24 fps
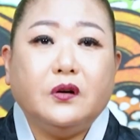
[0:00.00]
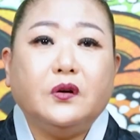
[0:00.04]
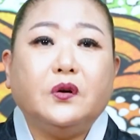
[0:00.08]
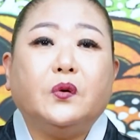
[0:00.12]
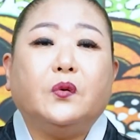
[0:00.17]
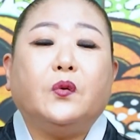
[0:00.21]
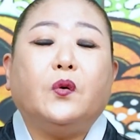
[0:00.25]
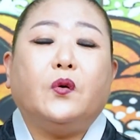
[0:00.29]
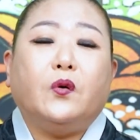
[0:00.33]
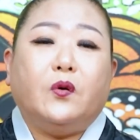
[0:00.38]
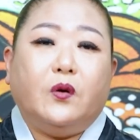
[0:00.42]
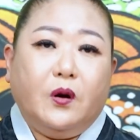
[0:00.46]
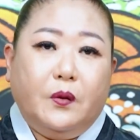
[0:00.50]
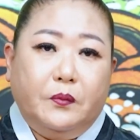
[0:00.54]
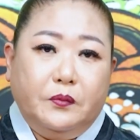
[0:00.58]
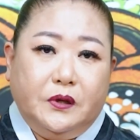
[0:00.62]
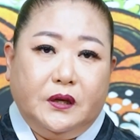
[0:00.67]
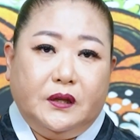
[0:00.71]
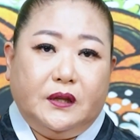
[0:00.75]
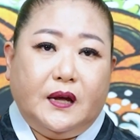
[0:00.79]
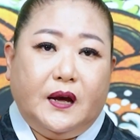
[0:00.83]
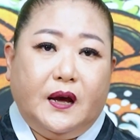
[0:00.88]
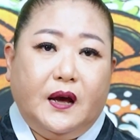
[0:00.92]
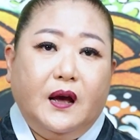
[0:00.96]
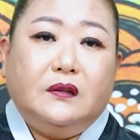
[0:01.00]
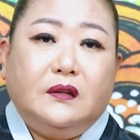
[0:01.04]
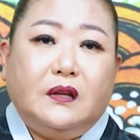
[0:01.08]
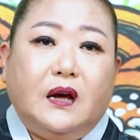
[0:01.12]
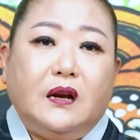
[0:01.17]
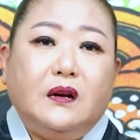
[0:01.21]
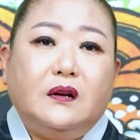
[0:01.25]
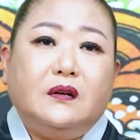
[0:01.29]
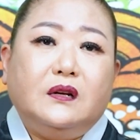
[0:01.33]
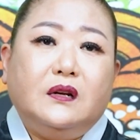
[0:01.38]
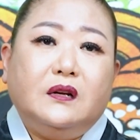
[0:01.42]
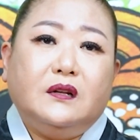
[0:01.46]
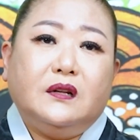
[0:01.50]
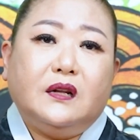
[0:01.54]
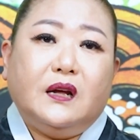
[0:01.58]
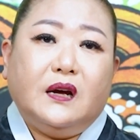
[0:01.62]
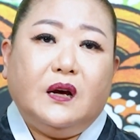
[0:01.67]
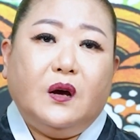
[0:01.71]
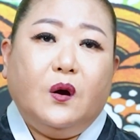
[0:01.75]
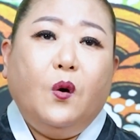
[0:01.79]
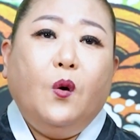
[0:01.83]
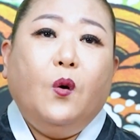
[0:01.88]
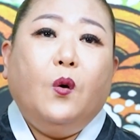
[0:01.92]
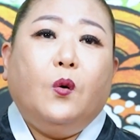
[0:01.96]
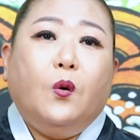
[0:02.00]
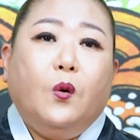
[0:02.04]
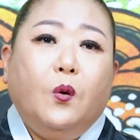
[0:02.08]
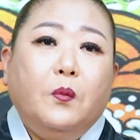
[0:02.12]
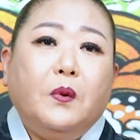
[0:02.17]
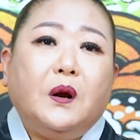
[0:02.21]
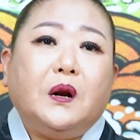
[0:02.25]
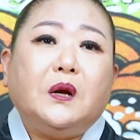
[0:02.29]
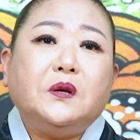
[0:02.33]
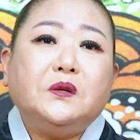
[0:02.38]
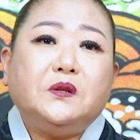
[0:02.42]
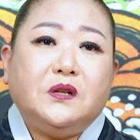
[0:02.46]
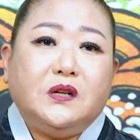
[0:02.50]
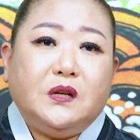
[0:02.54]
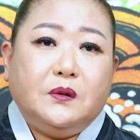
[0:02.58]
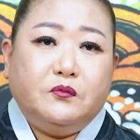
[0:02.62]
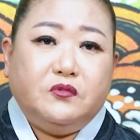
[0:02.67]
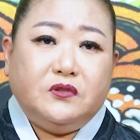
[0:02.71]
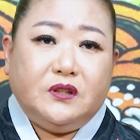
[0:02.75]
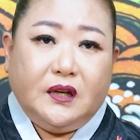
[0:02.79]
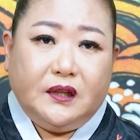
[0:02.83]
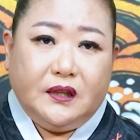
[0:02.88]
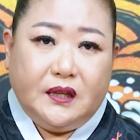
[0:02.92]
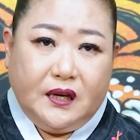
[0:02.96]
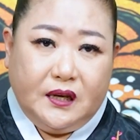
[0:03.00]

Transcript: 그러고 올 겁니다. 나는 이러다가 5만 원짜리 무당